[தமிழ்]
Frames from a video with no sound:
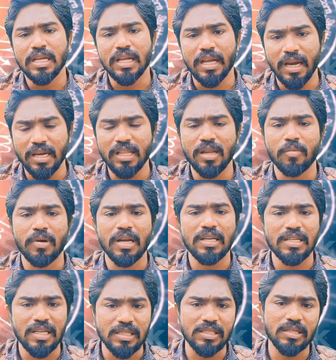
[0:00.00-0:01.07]
கடின
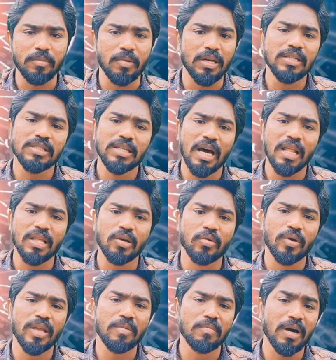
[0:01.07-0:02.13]
பலன் கஷ்ட பலன்
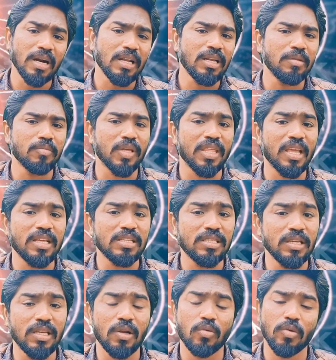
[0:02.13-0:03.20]
ஜாதகருடைய மன நிம்மதியை
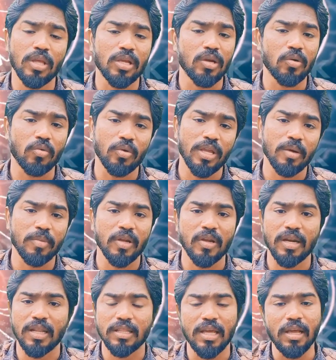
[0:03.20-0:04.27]
சீர்குலைக்கக்கூடிய
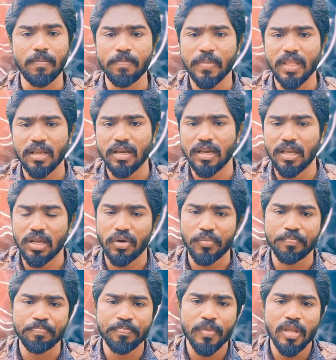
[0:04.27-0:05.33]
அமைகளில் தான்
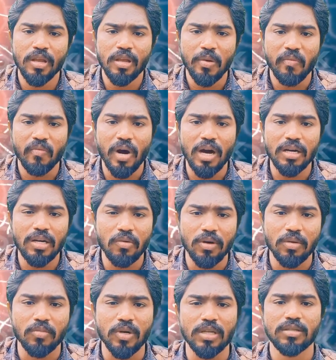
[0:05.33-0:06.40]
நிகழும் வாழ்க
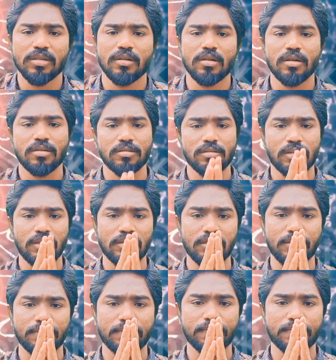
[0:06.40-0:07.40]
வளமுடன் நன்றி